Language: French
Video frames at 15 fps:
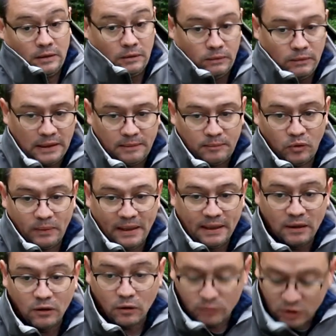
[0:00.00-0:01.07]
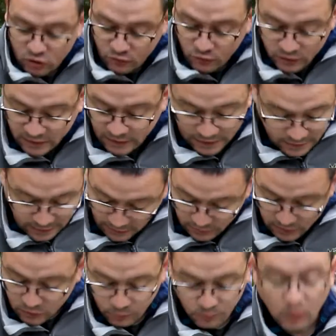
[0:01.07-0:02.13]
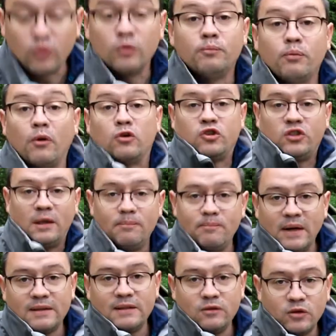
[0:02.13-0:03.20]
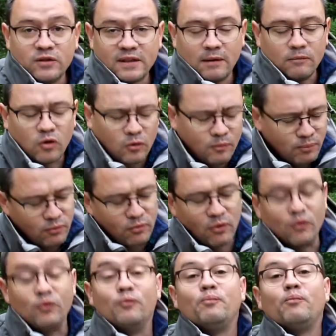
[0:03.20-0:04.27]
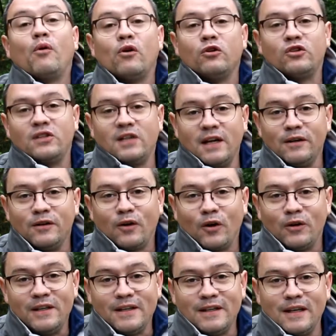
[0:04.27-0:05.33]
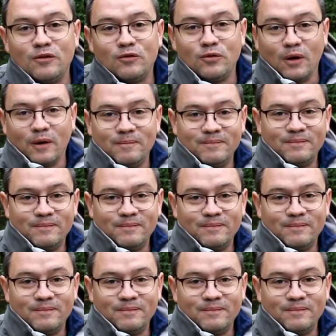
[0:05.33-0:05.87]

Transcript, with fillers: Ouais, bon, bah alors moi, je vous dis à très vite pour une prochaine partie de Scrabble, de, pour une prochaine chronique nature.